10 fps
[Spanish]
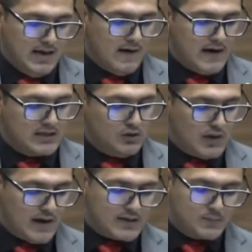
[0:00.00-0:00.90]
Haber sido
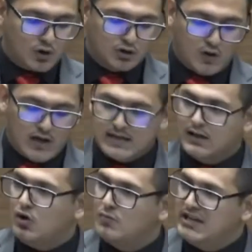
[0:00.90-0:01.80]
una vez por todas
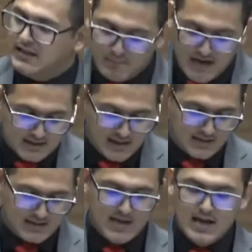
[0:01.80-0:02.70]
los
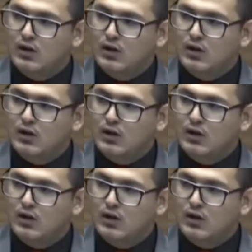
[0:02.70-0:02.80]
vendepatrias,